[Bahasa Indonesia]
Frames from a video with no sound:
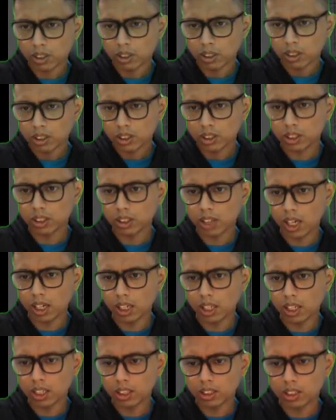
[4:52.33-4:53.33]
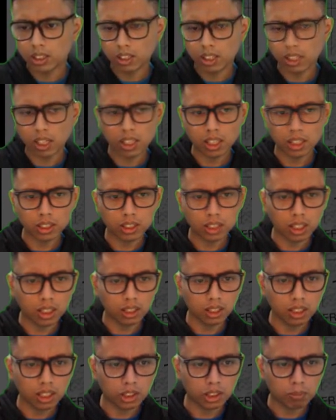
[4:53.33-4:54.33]
sesar ya, sesar yang kita
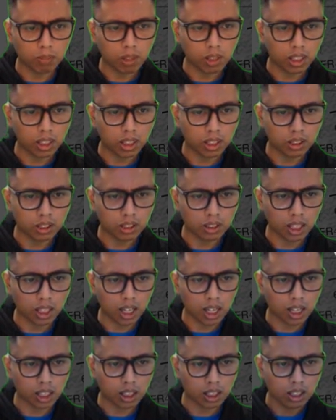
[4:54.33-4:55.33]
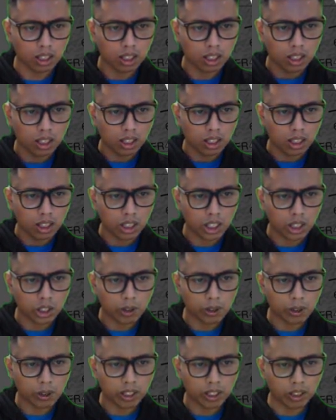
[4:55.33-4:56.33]
kenal sebagai sesar
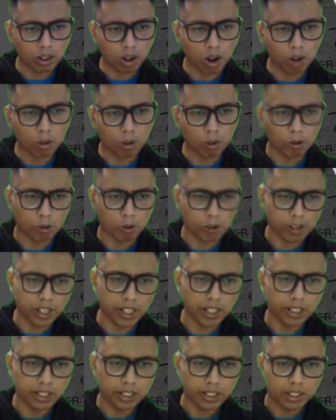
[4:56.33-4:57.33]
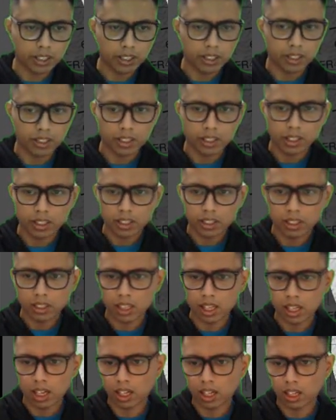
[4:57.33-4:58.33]
Liquid of Kui
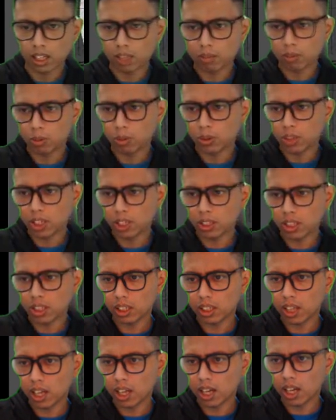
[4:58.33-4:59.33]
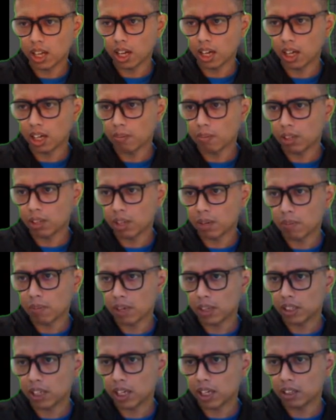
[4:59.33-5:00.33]
Nah, kemudian kita akan
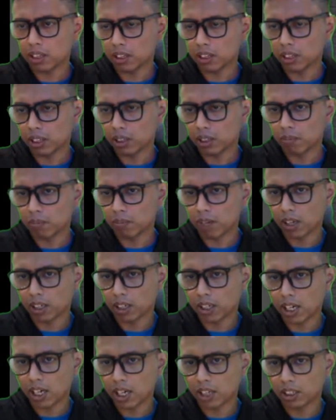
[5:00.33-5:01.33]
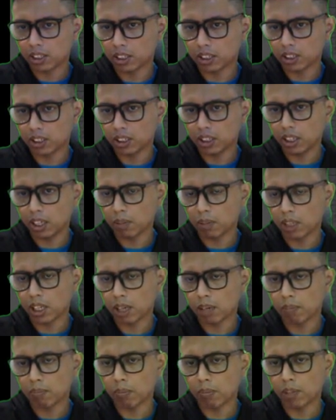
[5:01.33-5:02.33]
mendapatkan di bagian ini ya
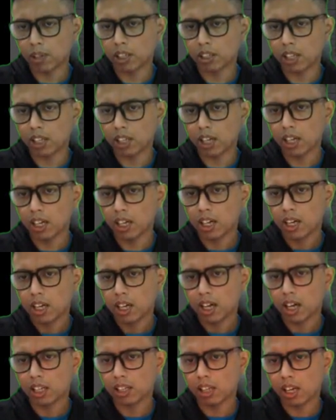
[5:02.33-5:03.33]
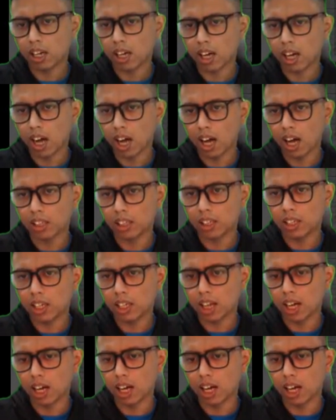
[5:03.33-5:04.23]
penampang melintang antara A dengan A